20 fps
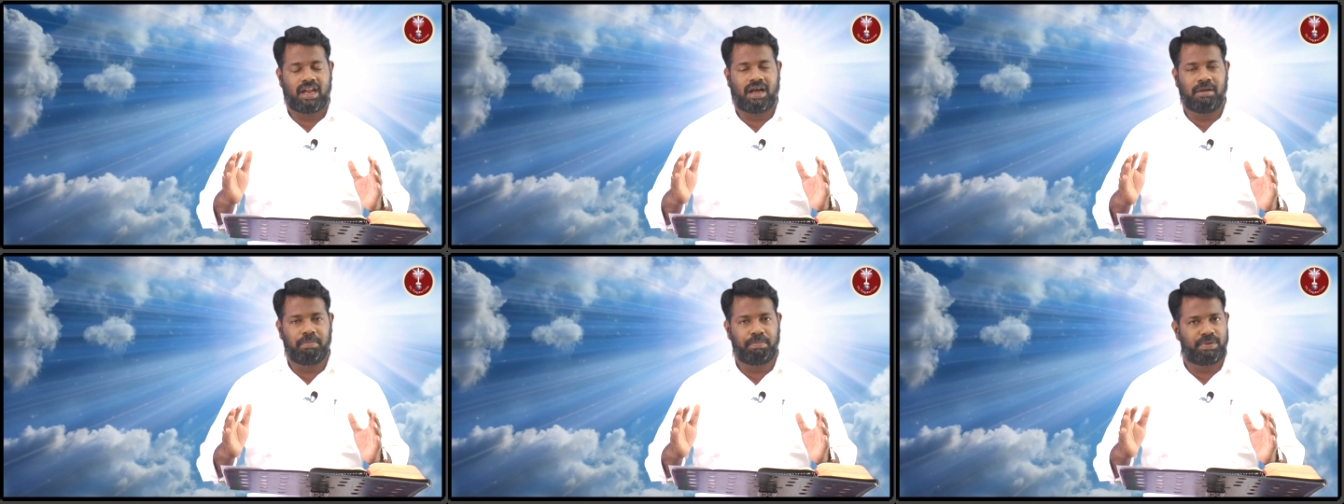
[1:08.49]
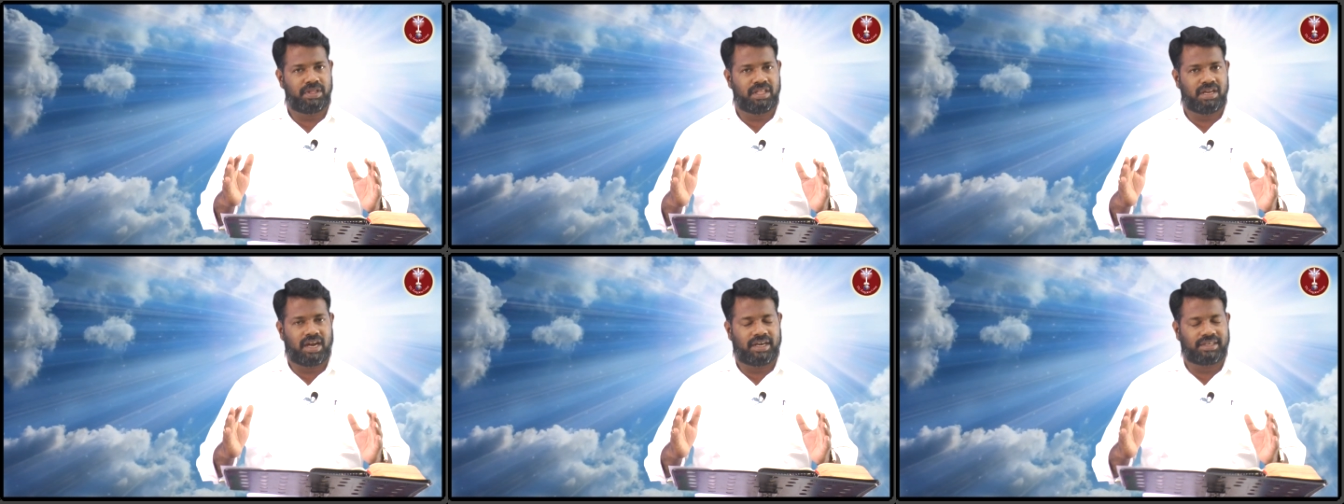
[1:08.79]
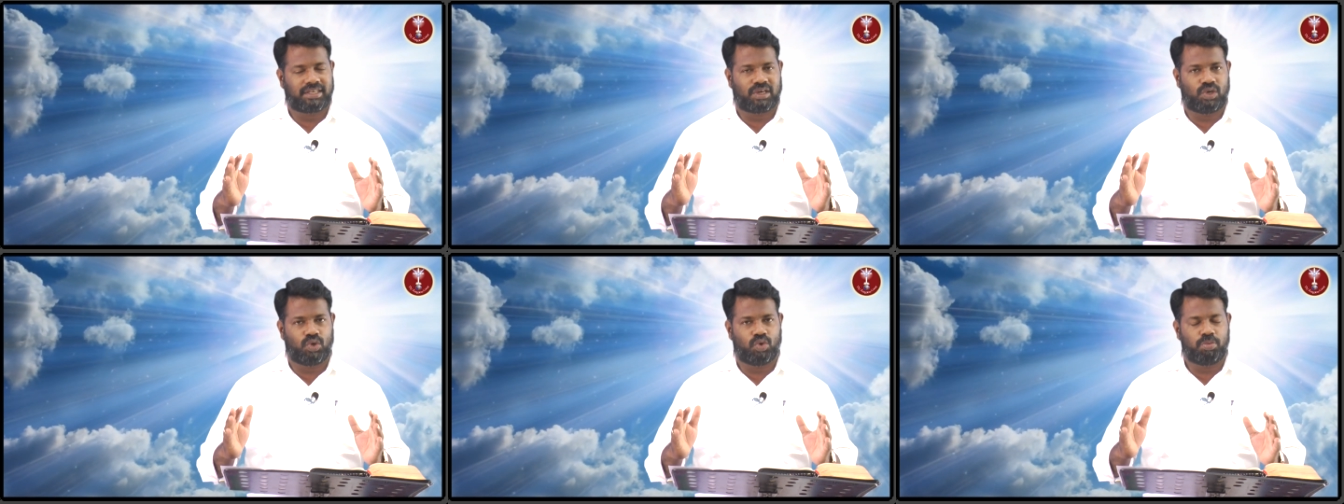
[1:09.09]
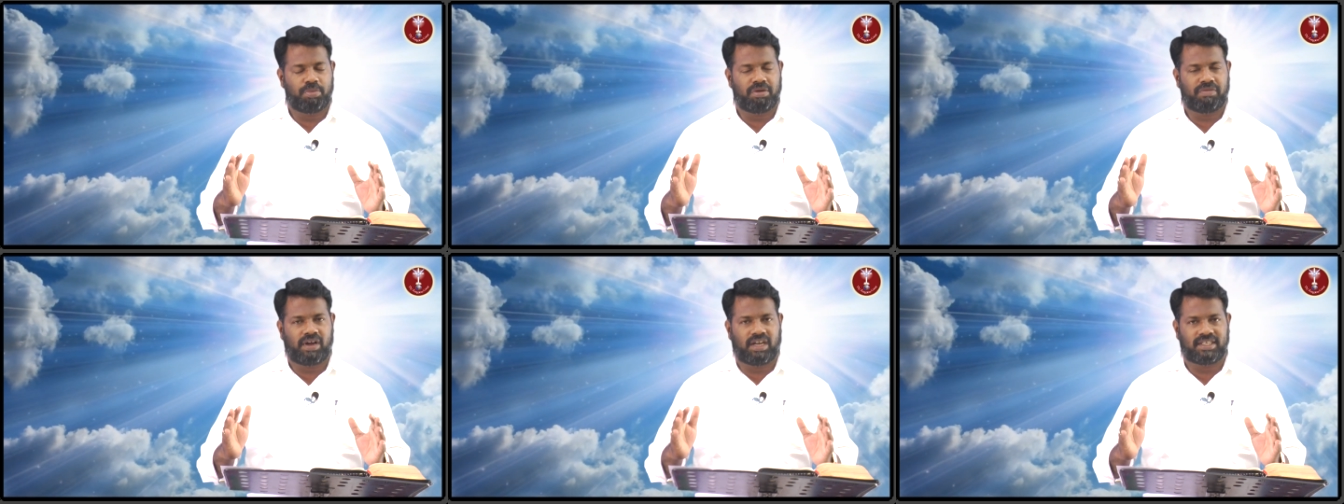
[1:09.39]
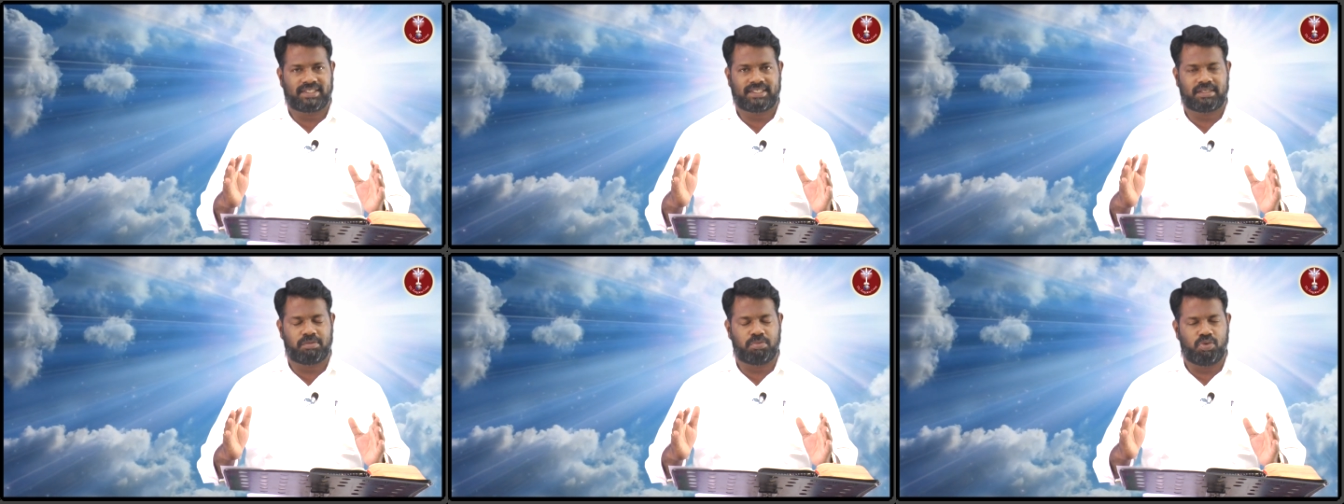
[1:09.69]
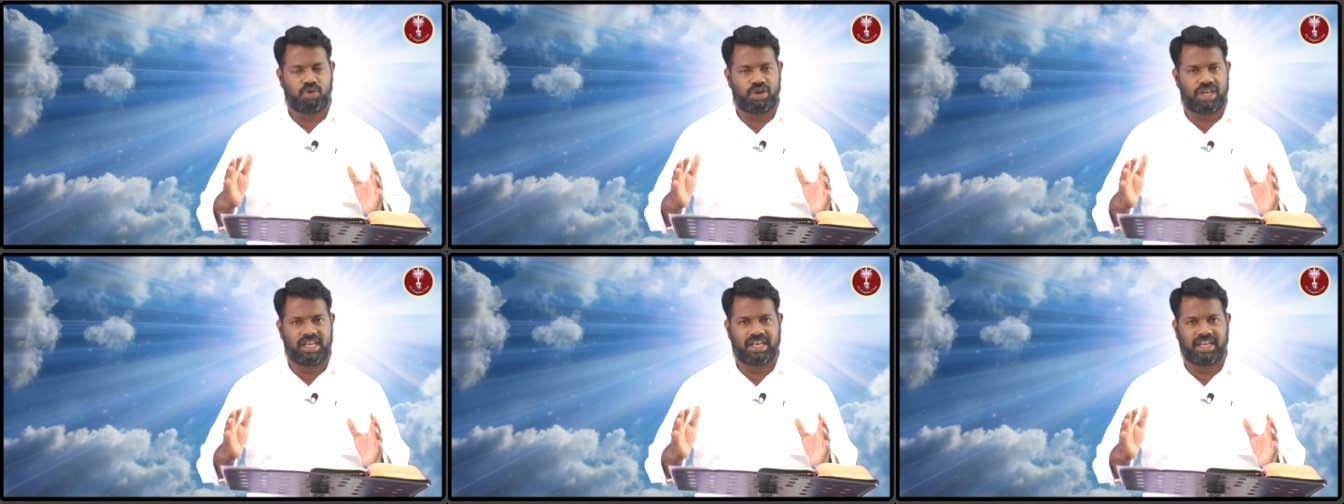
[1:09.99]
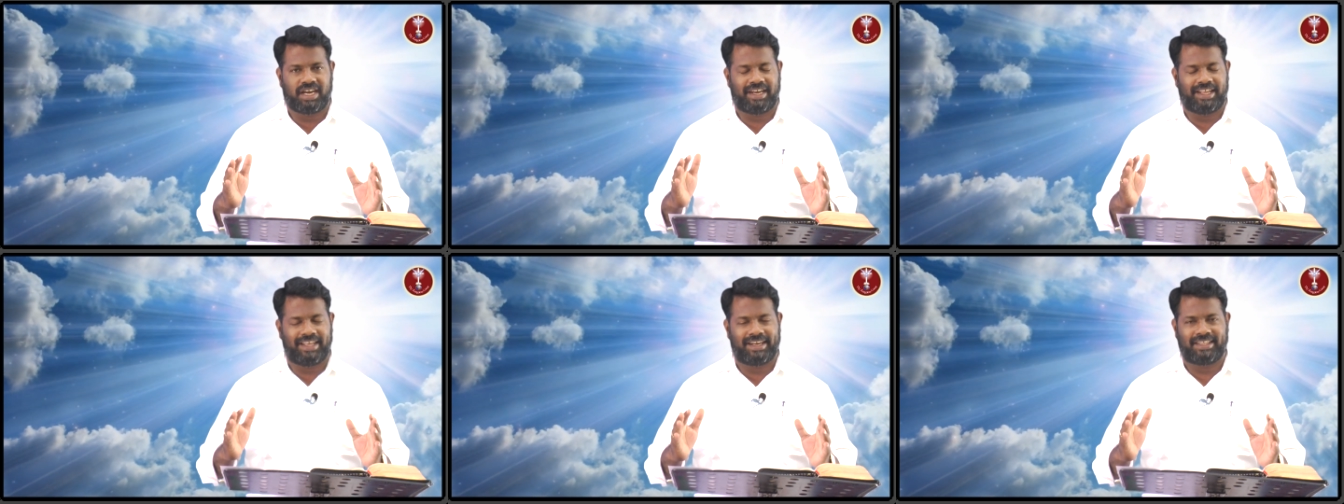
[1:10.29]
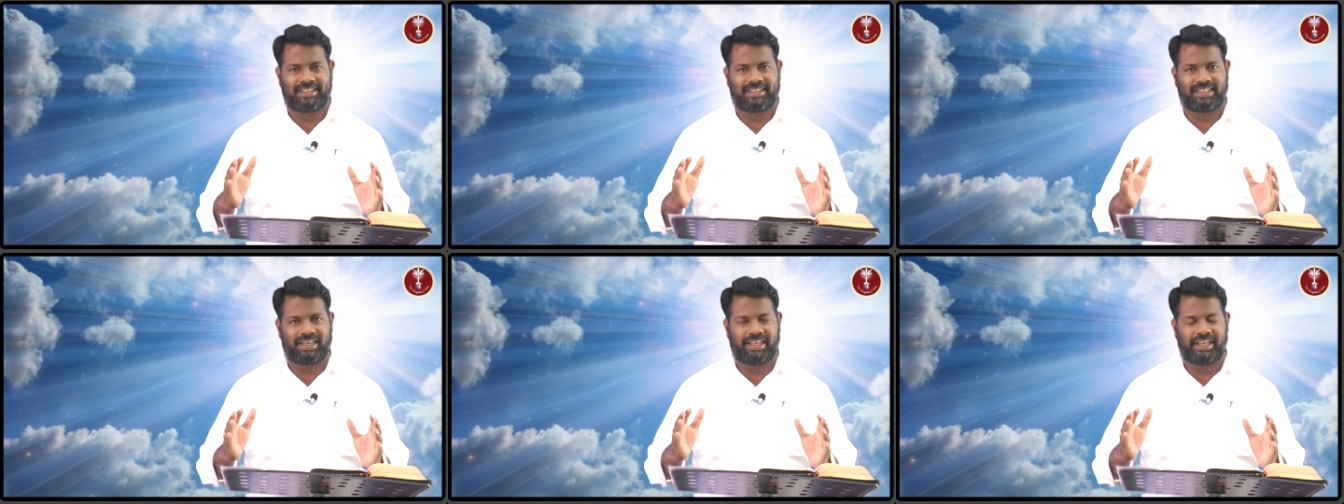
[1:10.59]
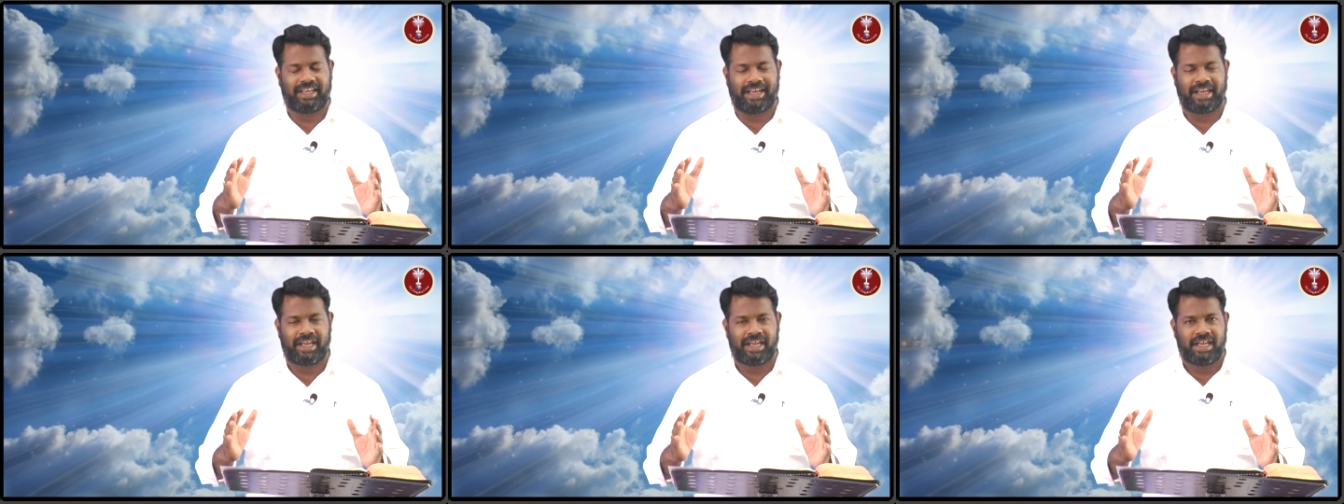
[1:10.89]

நாற்பது நாட்கள் உபவாசம் முடிகிற நேரத்தில்